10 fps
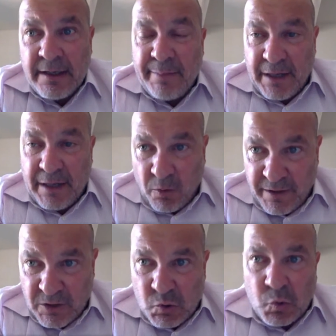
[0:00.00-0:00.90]
per i
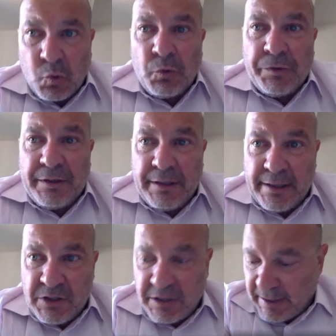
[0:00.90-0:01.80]
nuovi assunti,
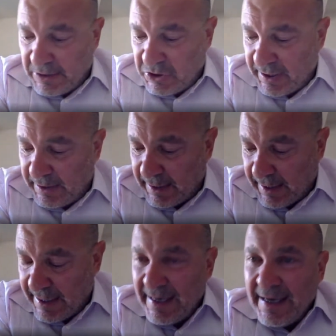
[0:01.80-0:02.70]
eccetera, eccetera.